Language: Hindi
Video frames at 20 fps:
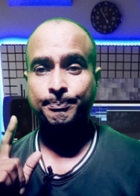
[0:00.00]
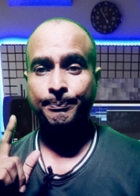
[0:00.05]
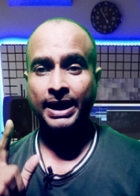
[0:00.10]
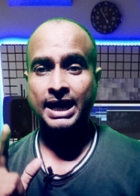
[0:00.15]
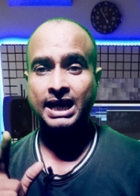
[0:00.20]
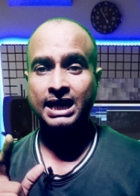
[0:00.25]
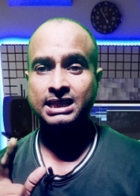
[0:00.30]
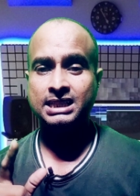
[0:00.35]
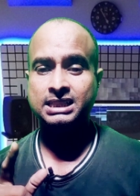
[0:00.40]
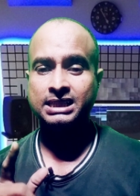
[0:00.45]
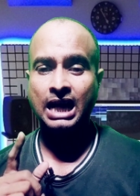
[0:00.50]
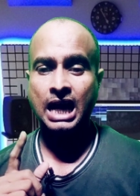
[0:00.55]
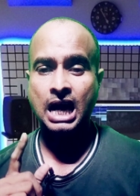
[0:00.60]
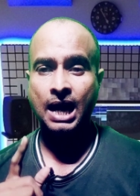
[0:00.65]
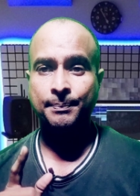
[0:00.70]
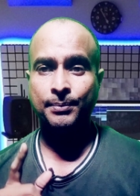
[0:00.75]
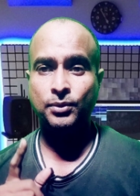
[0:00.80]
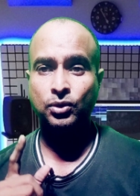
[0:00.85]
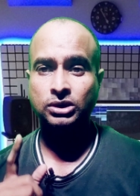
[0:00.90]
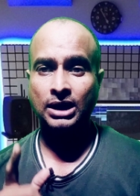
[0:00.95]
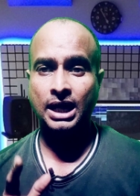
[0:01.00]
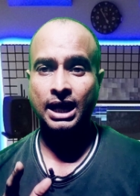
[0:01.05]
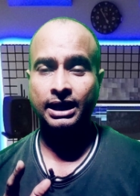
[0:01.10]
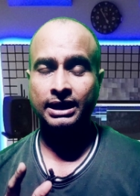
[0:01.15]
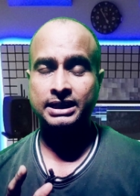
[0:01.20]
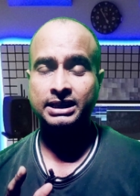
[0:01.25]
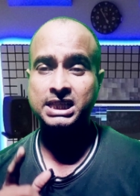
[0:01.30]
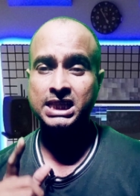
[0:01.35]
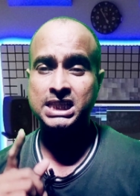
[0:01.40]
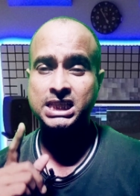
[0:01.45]
पहले जैसे आप होता
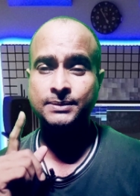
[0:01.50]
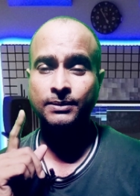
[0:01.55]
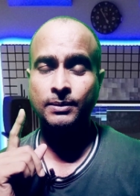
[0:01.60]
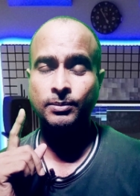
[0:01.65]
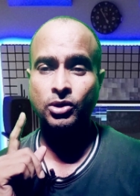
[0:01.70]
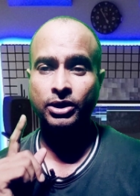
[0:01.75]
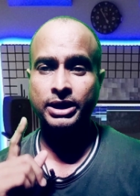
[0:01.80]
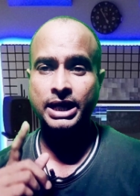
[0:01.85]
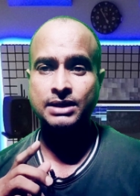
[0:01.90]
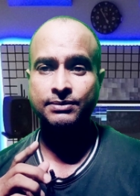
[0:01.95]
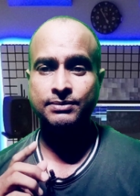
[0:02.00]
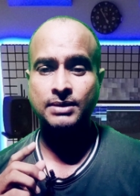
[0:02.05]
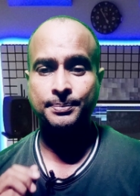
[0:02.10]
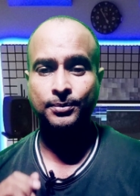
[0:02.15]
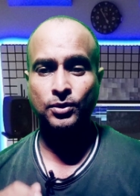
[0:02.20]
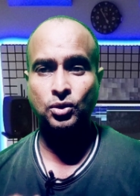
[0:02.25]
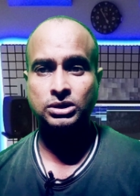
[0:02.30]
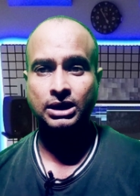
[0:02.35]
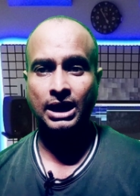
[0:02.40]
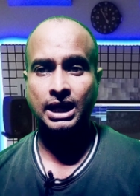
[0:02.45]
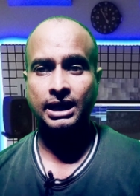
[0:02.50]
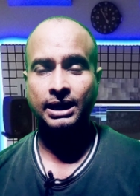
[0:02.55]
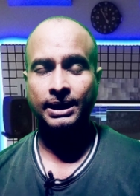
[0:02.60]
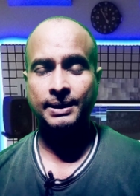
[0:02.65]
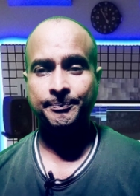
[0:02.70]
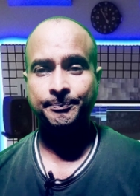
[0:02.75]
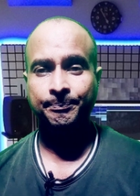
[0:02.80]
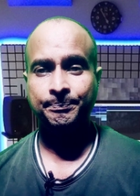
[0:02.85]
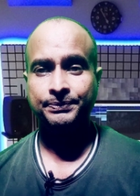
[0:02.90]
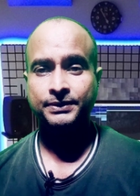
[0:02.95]
है किसी भी मोनिटाइज में आपको होता है
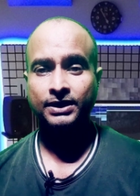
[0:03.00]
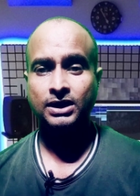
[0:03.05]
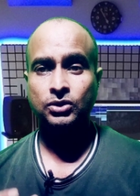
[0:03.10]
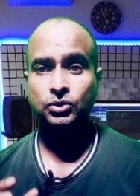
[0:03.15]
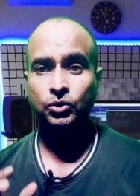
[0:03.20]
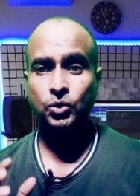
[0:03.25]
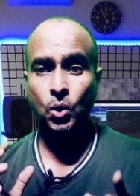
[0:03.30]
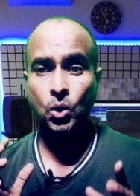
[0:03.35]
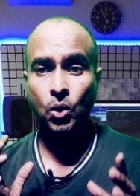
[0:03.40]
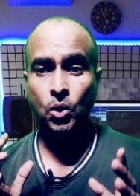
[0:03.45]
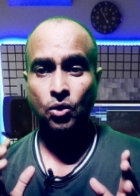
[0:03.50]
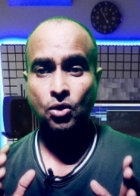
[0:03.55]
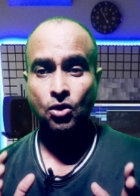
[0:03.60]
तो